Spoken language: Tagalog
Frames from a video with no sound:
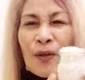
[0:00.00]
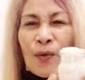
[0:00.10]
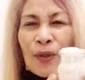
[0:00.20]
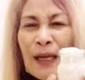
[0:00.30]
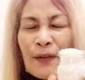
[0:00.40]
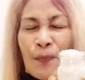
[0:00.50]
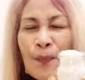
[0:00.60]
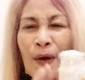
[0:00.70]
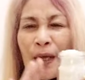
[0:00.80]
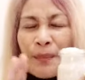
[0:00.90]
Kung tayo
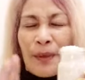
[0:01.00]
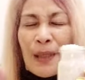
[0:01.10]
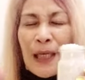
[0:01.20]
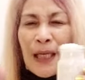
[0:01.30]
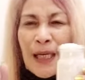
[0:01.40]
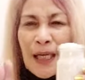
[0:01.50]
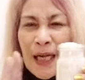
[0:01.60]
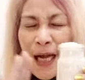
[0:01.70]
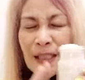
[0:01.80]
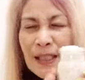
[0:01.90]
po ay bibili
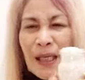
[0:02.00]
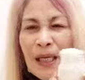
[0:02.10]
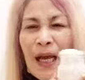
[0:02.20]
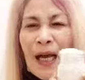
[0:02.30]
ng asin,